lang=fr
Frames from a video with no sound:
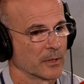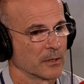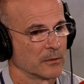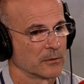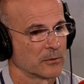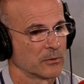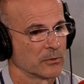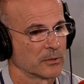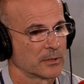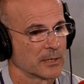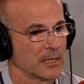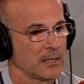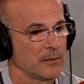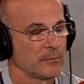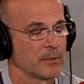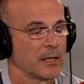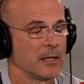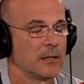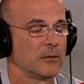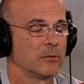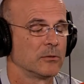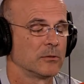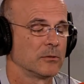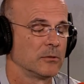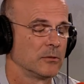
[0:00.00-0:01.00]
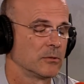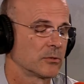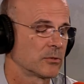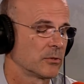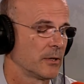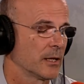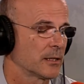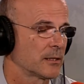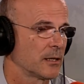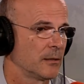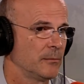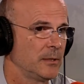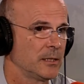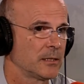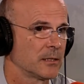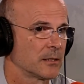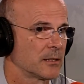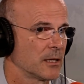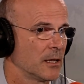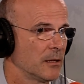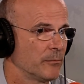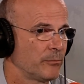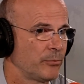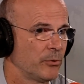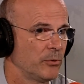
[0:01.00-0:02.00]
que ça, ben, le, solaire thermique
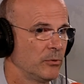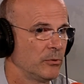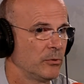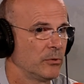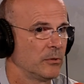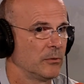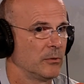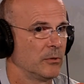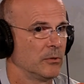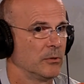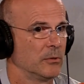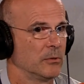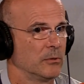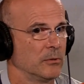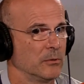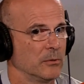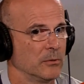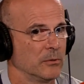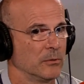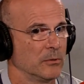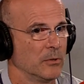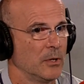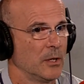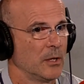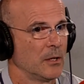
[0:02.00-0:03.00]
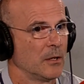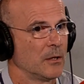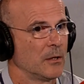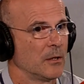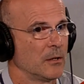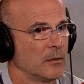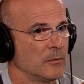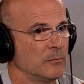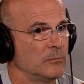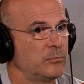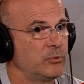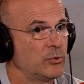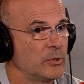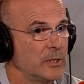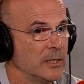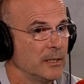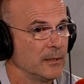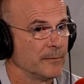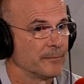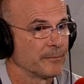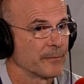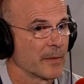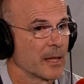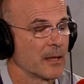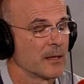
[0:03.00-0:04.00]
était un peu. Euh, boudé. boudé.
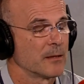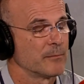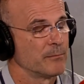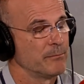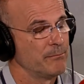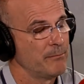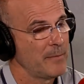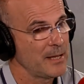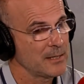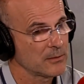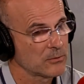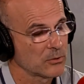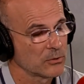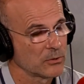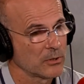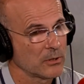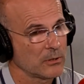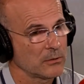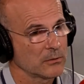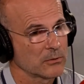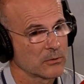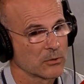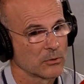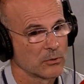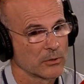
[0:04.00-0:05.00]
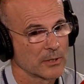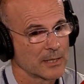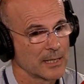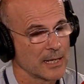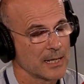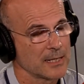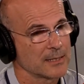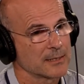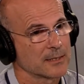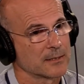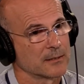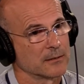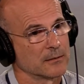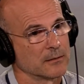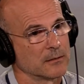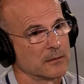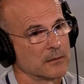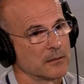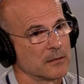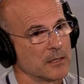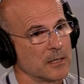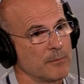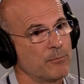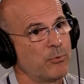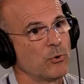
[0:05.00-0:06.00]
Maintenant que le gaz
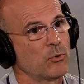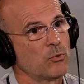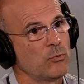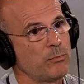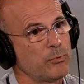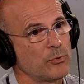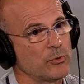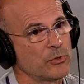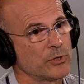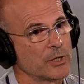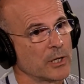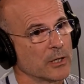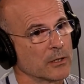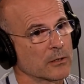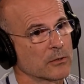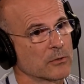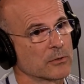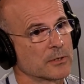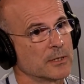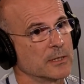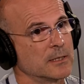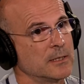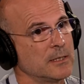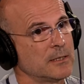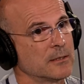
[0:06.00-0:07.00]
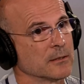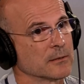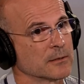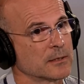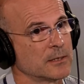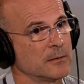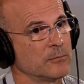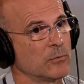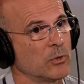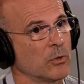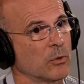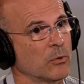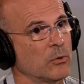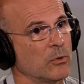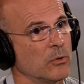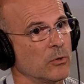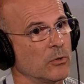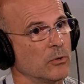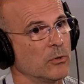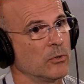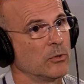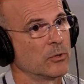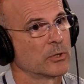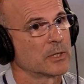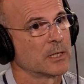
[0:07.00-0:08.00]
est beaucoup plus cher que ces 10 centimes d'euros
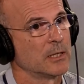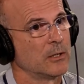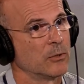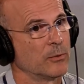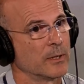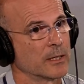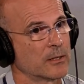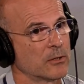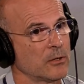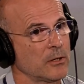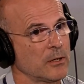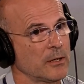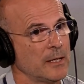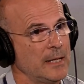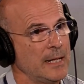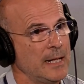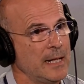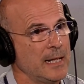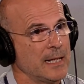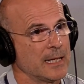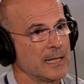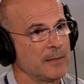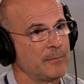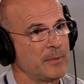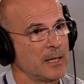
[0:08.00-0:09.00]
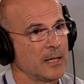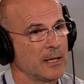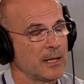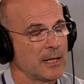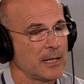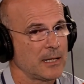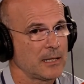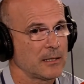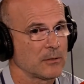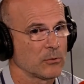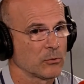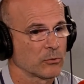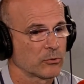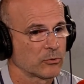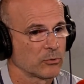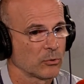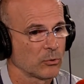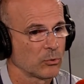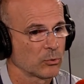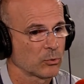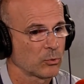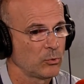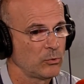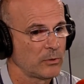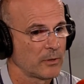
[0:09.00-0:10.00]
le, kilowattheure, eh bien là, on se
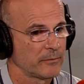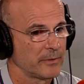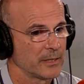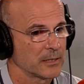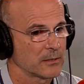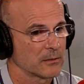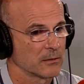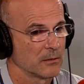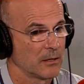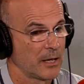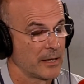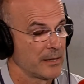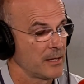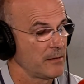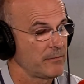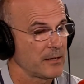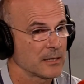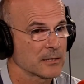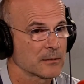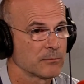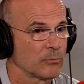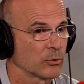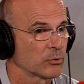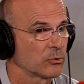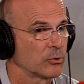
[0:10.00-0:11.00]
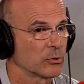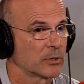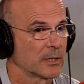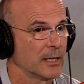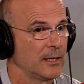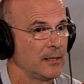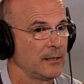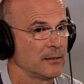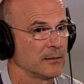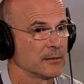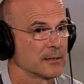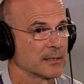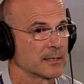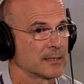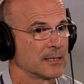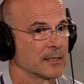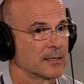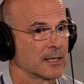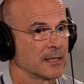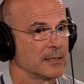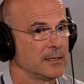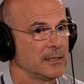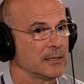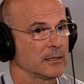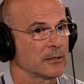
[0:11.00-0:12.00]
retrouve avec un inversement total.
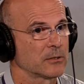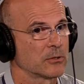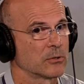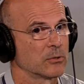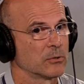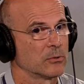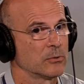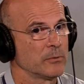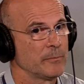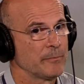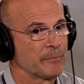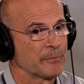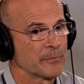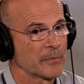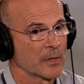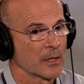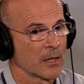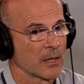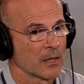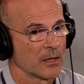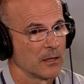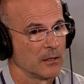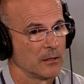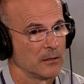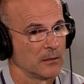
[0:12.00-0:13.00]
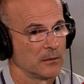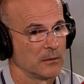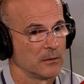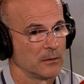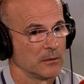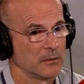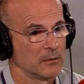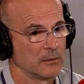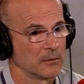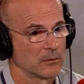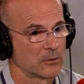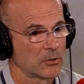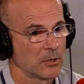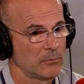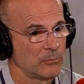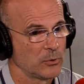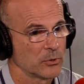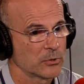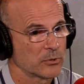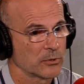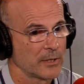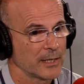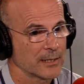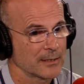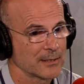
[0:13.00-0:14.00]
C'est-à-dire que, euh, comme le
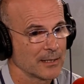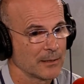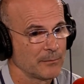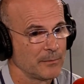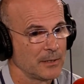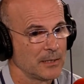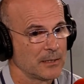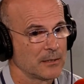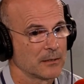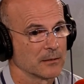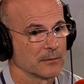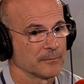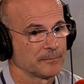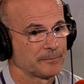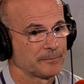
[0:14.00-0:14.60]
solaire thermique